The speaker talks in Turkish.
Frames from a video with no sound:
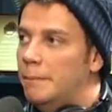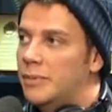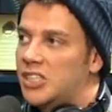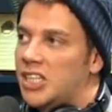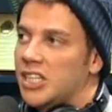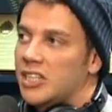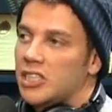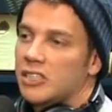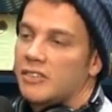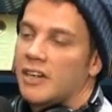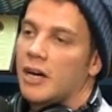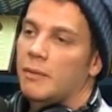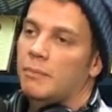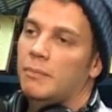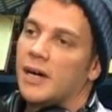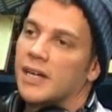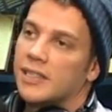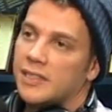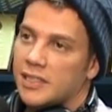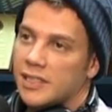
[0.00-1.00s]
single veya
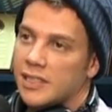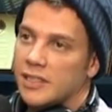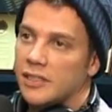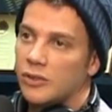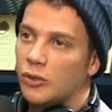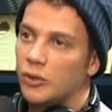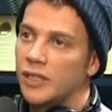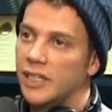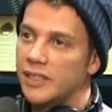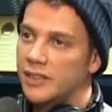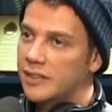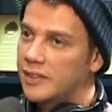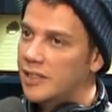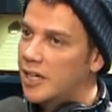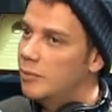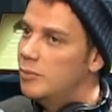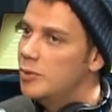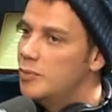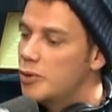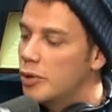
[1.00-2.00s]
max single onun adını
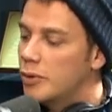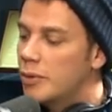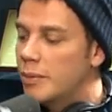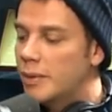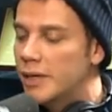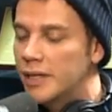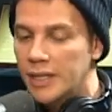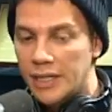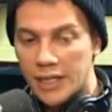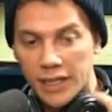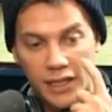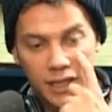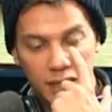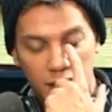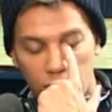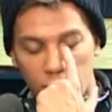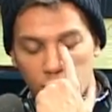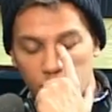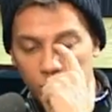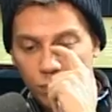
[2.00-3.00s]
daha bilmiyorum ama
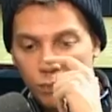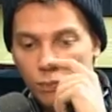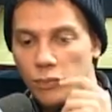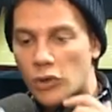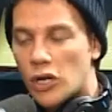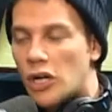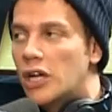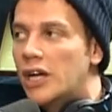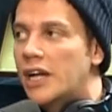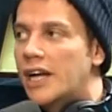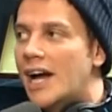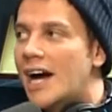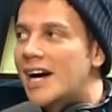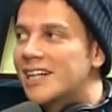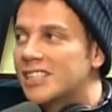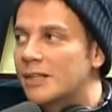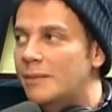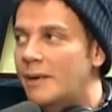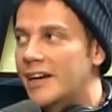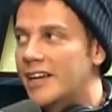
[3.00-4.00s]
her
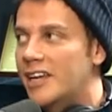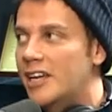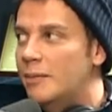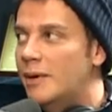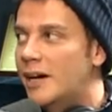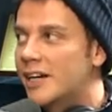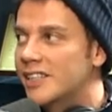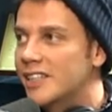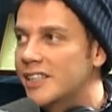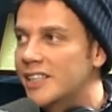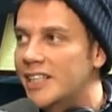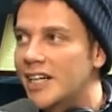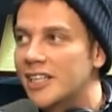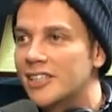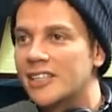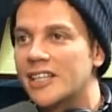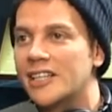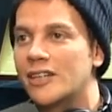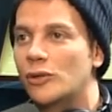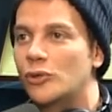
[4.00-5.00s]
zamanki gibi artık
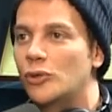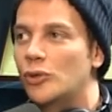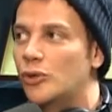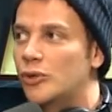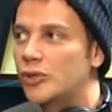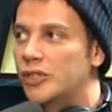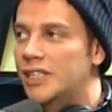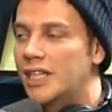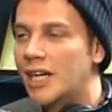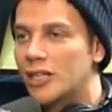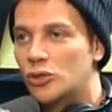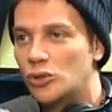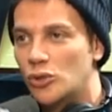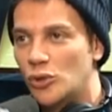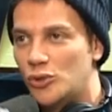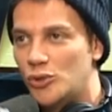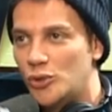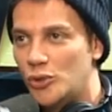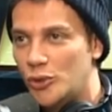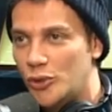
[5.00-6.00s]
yaza doğru yaz
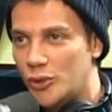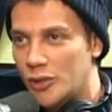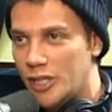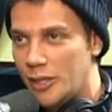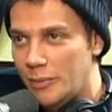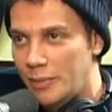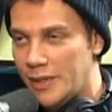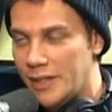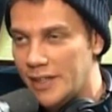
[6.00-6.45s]
çocuğu gibi